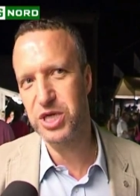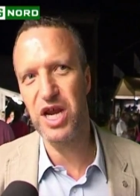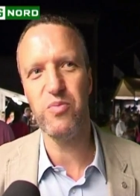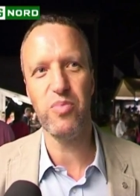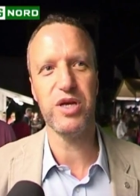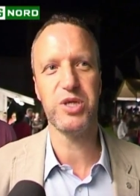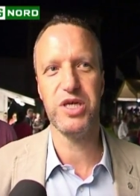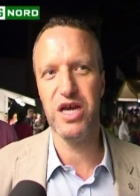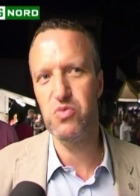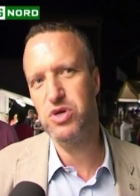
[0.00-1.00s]
sempre,
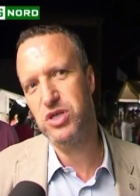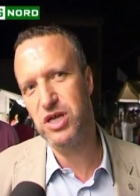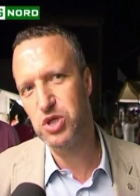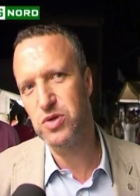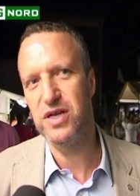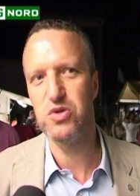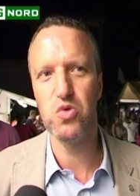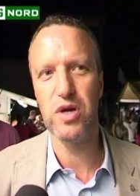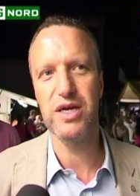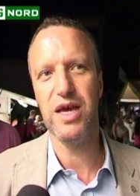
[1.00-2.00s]
sia in questa
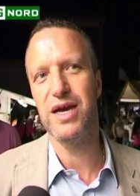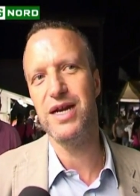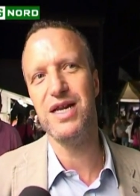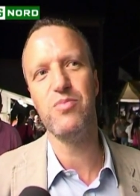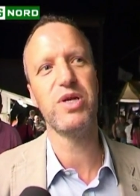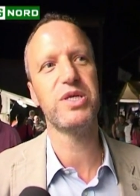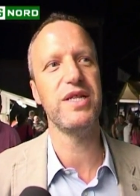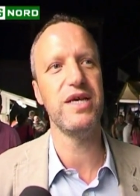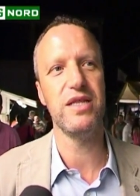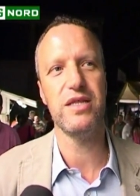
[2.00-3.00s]
legislatura che anche nelle
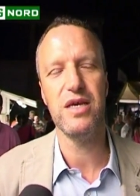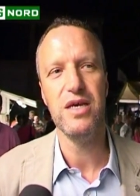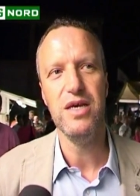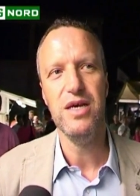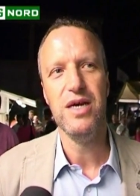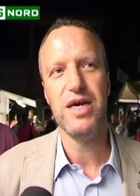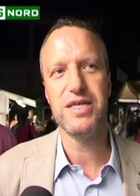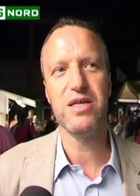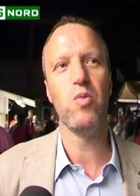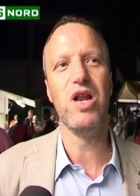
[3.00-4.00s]
precedenti, è
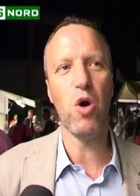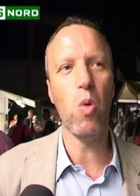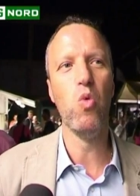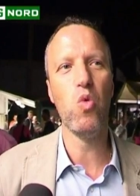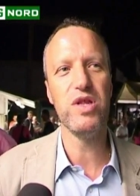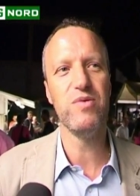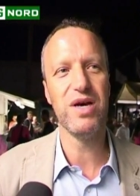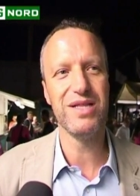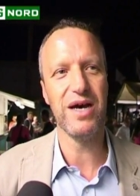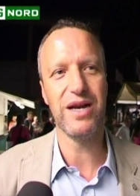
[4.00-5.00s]
stata quella comunque di
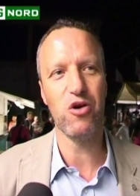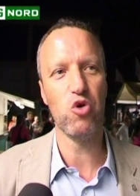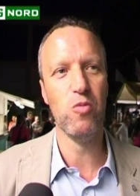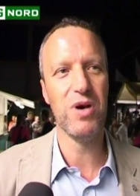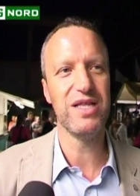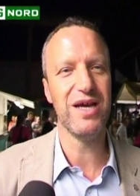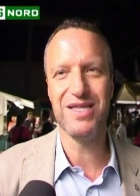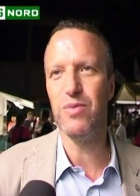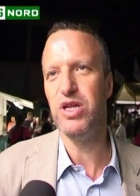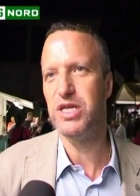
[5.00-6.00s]
mandare a Roma
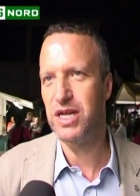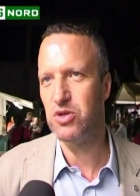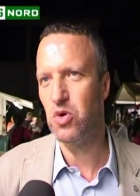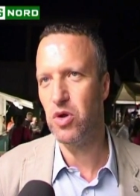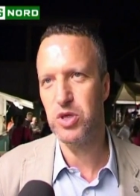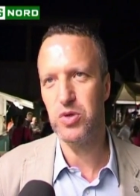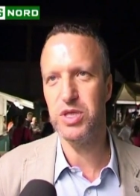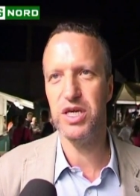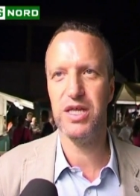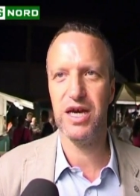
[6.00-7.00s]
tanti amministratori, cioè
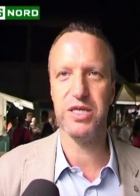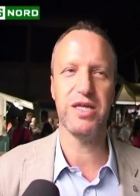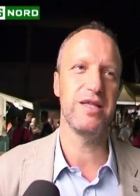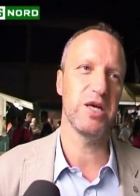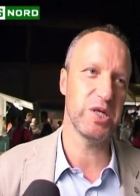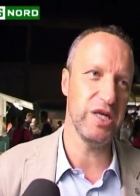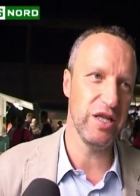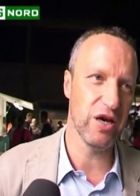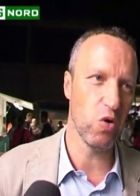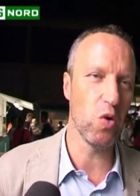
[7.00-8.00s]
gente che è stata
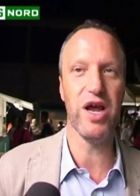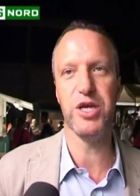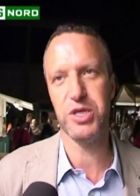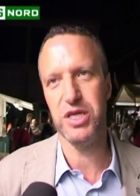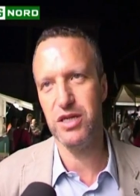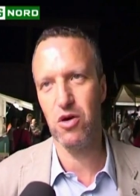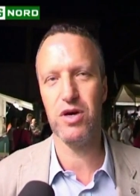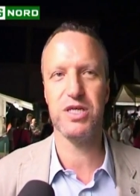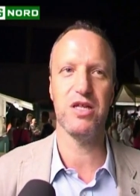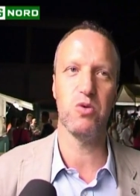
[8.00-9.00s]
sindaco, che è sindaco,
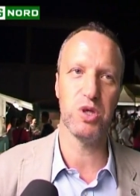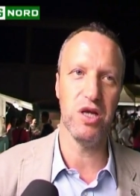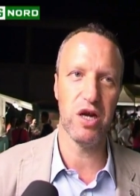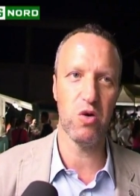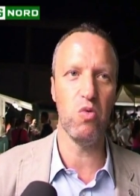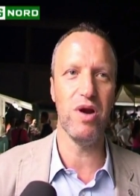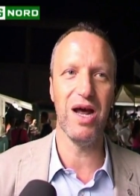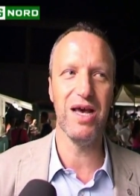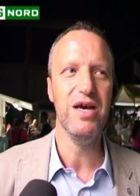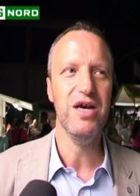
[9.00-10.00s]
che è stata consigliere
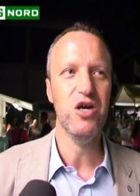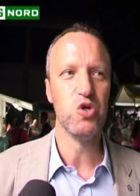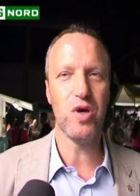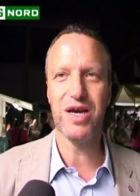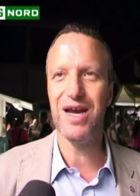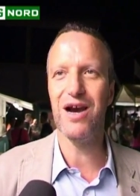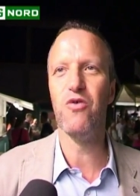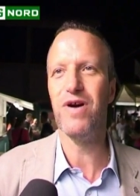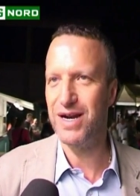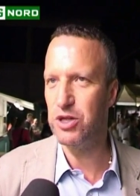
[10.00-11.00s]
comunale, cioè che ha
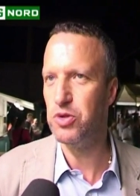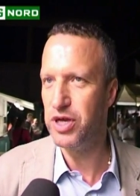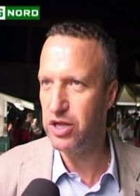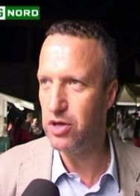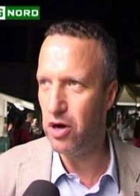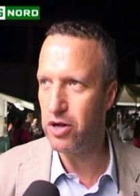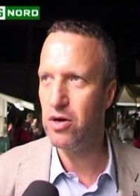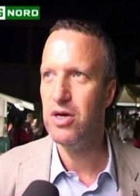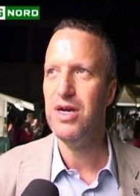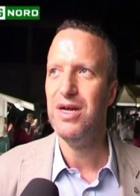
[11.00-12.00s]
governato il
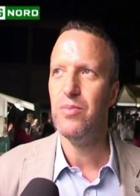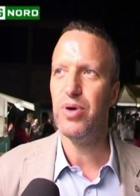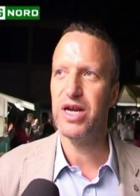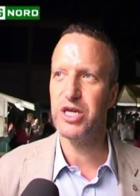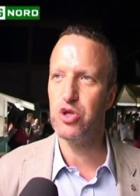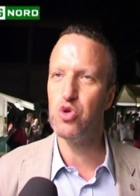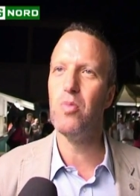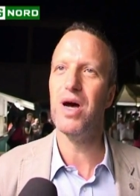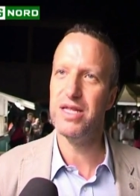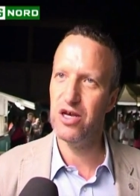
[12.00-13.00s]
territorio. Perché se tu
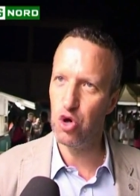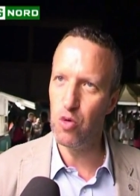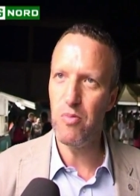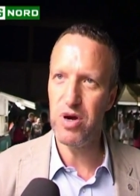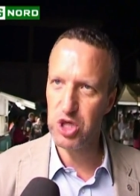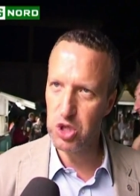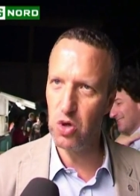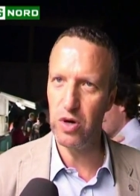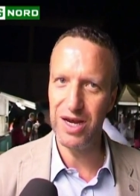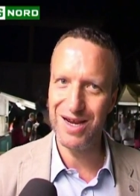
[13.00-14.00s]
mandi a Roma
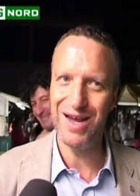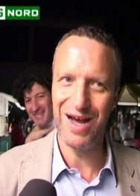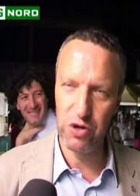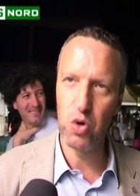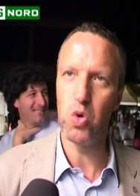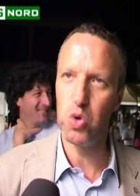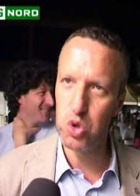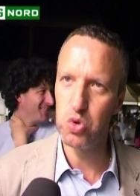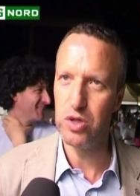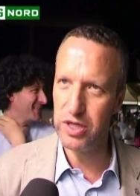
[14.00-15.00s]
persone che hanno
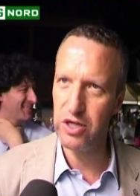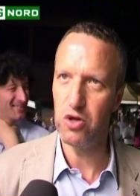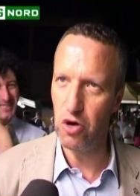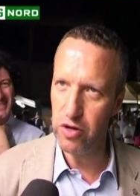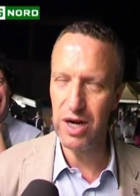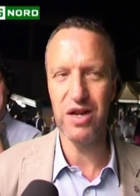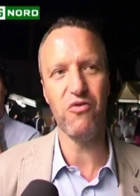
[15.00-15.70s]
conosciuto il territorio, hanno